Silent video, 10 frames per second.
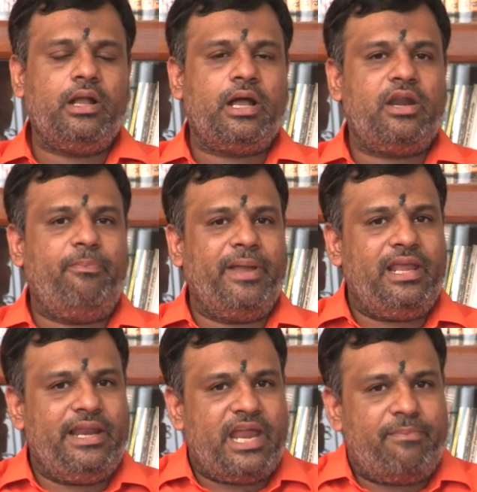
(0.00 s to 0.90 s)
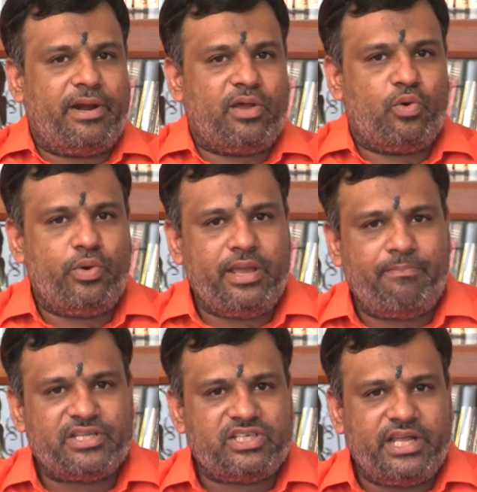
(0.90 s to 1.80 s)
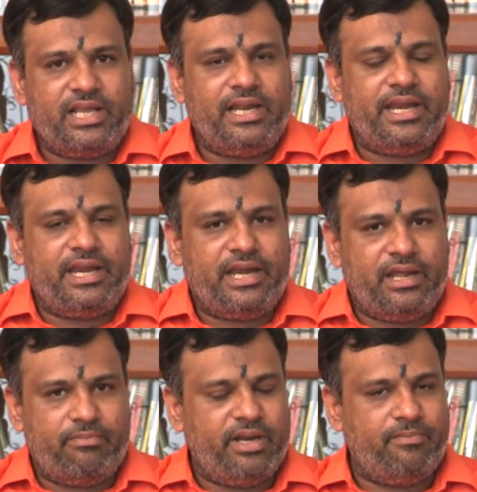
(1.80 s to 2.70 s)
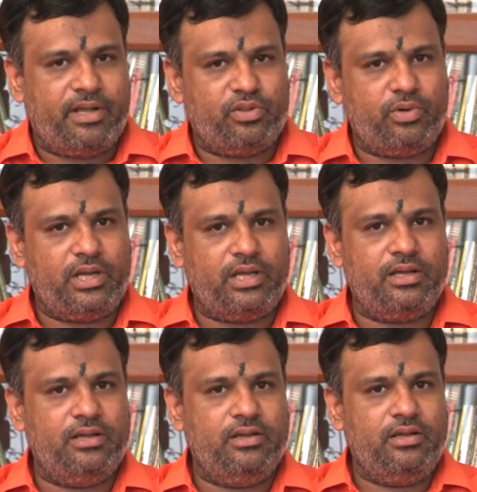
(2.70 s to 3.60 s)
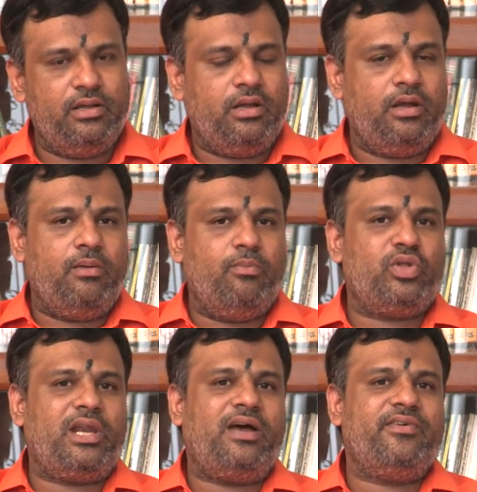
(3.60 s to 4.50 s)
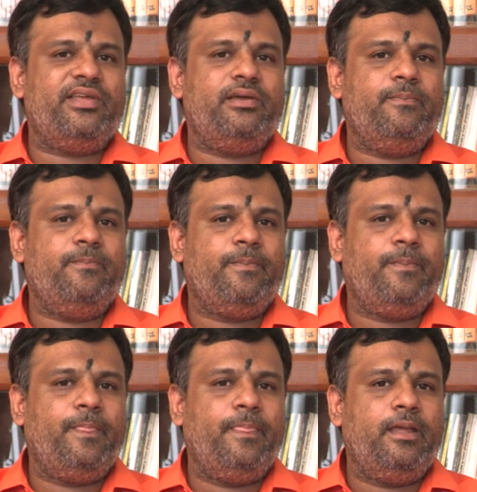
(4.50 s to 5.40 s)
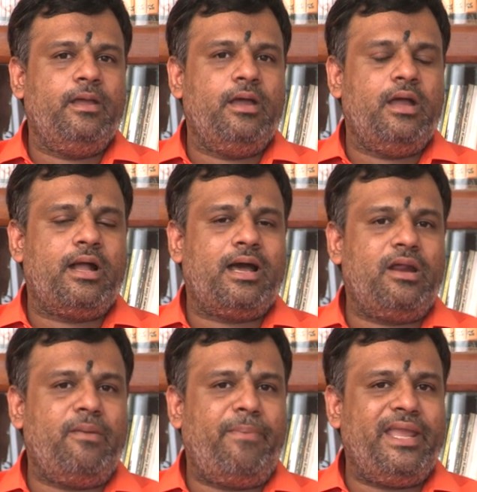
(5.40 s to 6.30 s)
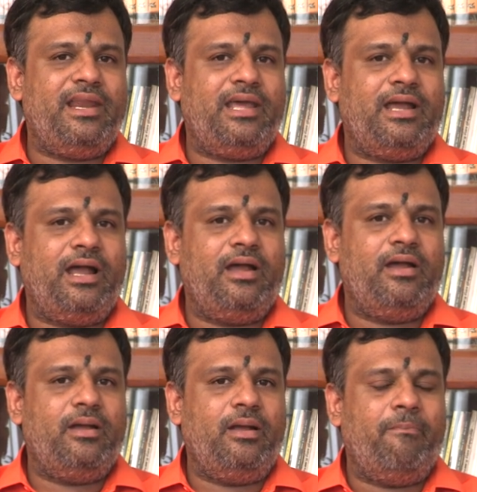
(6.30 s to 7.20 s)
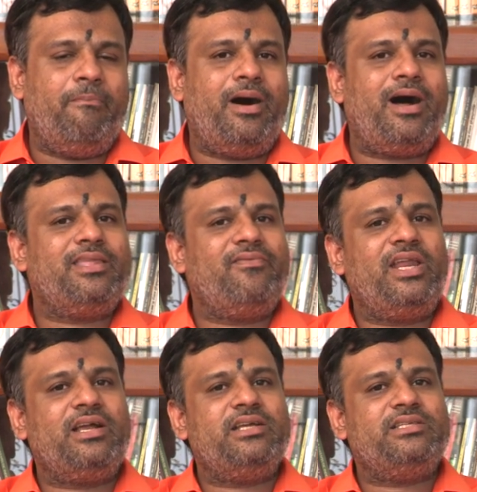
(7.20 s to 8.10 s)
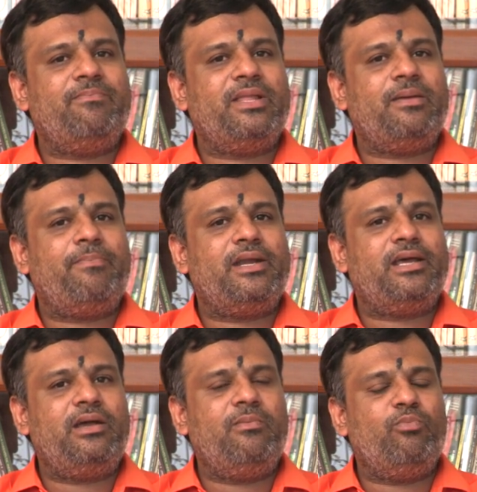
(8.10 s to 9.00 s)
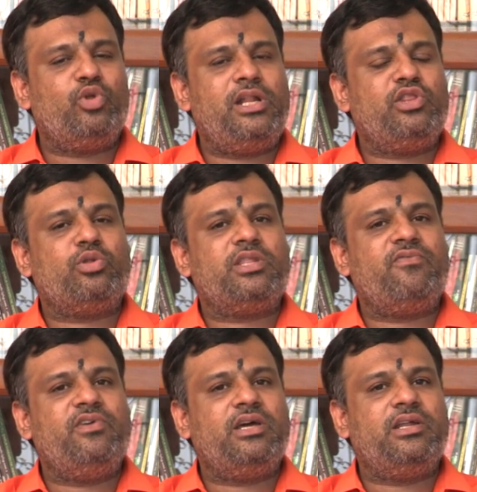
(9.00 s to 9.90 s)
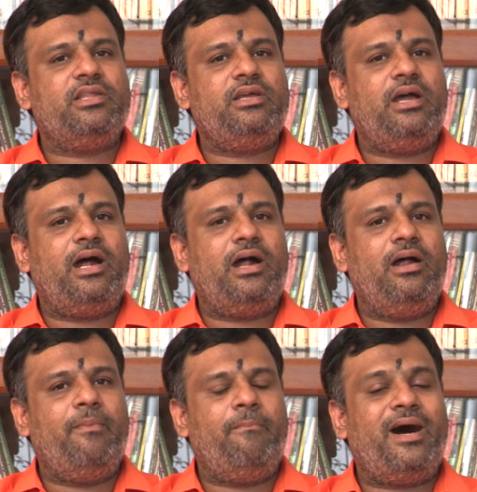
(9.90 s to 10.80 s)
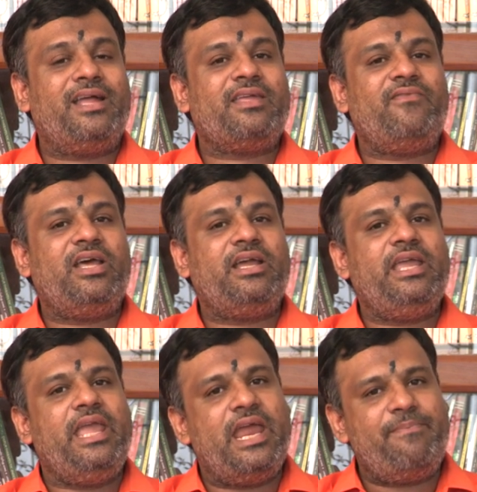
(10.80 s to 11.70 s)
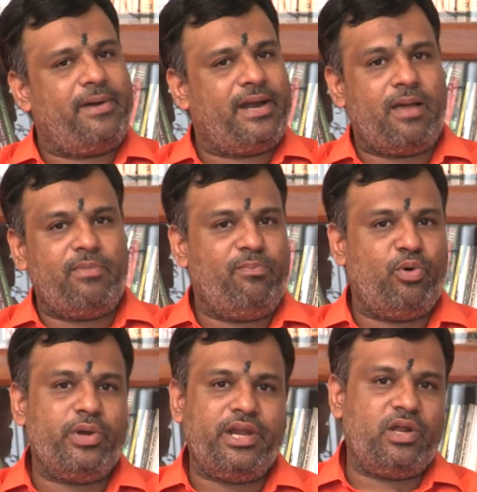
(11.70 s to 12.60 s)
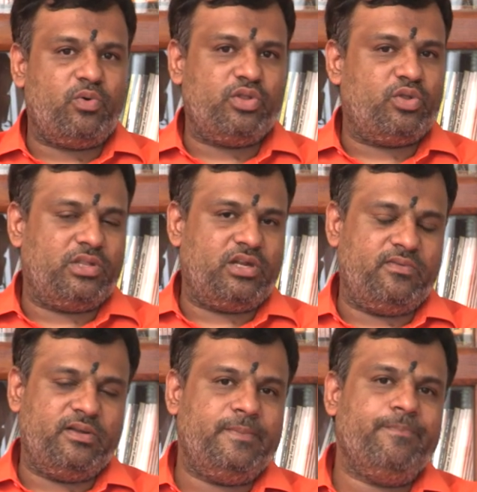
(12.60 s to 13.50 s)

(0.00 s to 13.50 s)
கருப்பையில் ஏற்படக்கூடிய பிரச்சனைகள் என்னென்ன அப்படின்னு பார்த்தோம்னா முதலாவது கருப்பையில் மாதவிலக்கு சம்பந்தப்பட்ட முதல் தொந்தரவுங்கிறது மாதவிலக்கு ஏற்படாமல் போகின்ற ஒரு தொந்தரவு